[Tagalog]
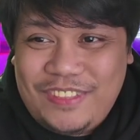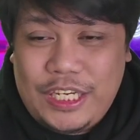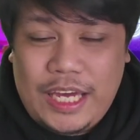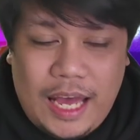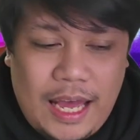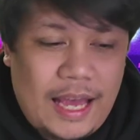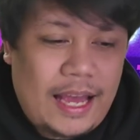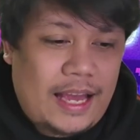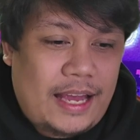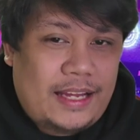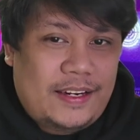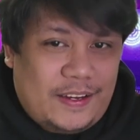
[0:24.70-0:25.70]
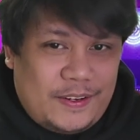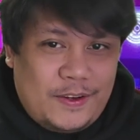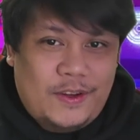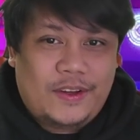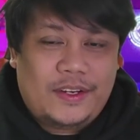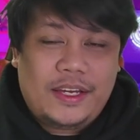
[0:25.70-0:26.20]
Yan,
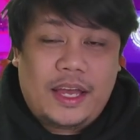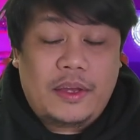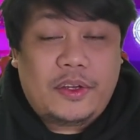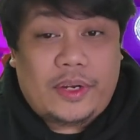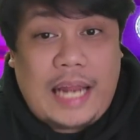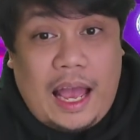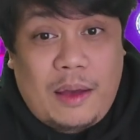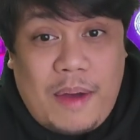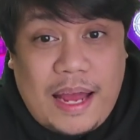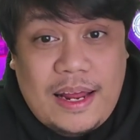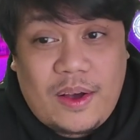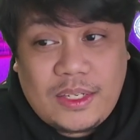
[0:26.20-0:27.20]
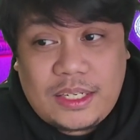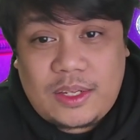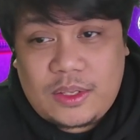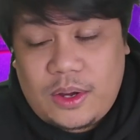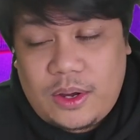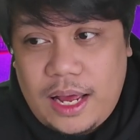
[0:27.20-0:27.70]
ako medyo kinakabahan ako sa
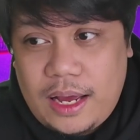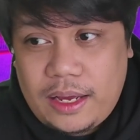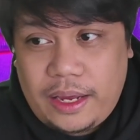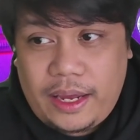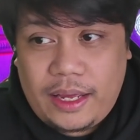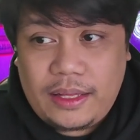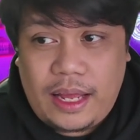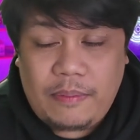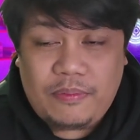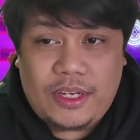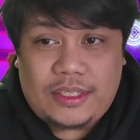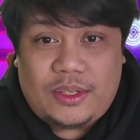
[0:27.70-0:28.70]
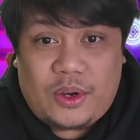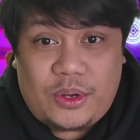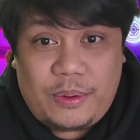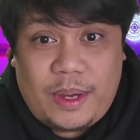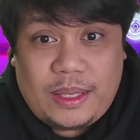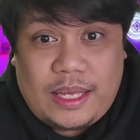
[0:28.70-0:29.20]
totoo lang and I'm just
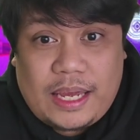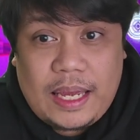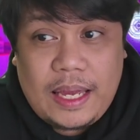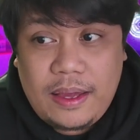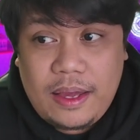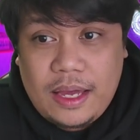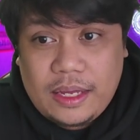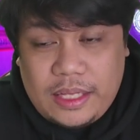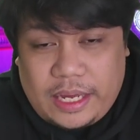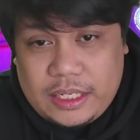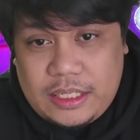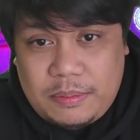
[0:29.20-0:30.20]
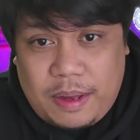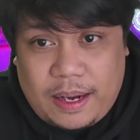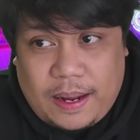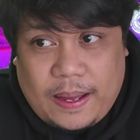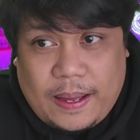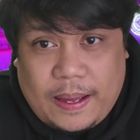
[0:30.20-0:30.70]
documenting this
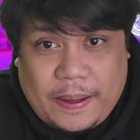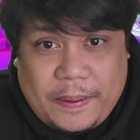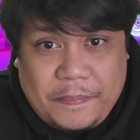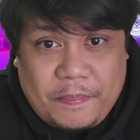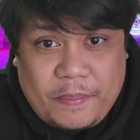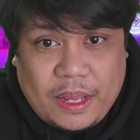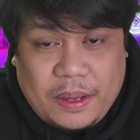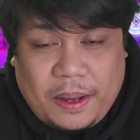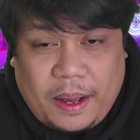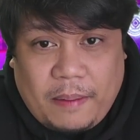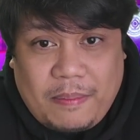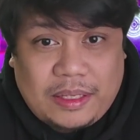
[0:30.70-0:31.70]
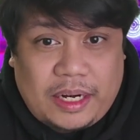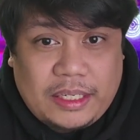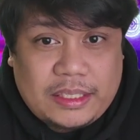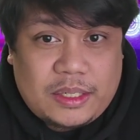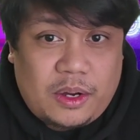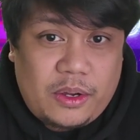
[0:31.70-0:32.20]
para uh,
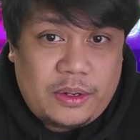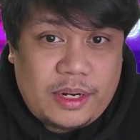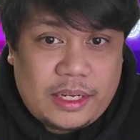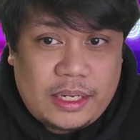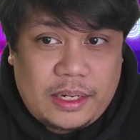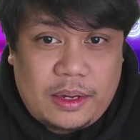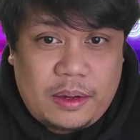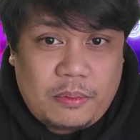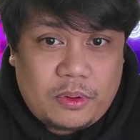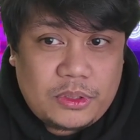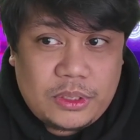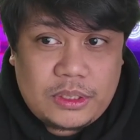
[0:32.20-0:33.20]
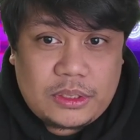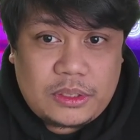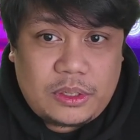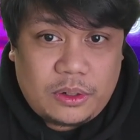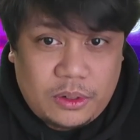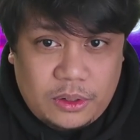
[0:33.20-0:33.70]
matrace ko yung nagiging emotions
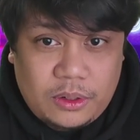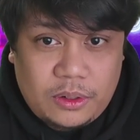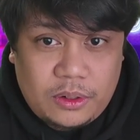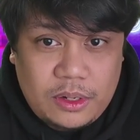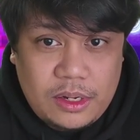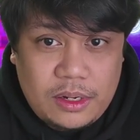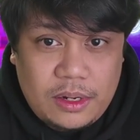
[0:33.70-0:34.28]
ko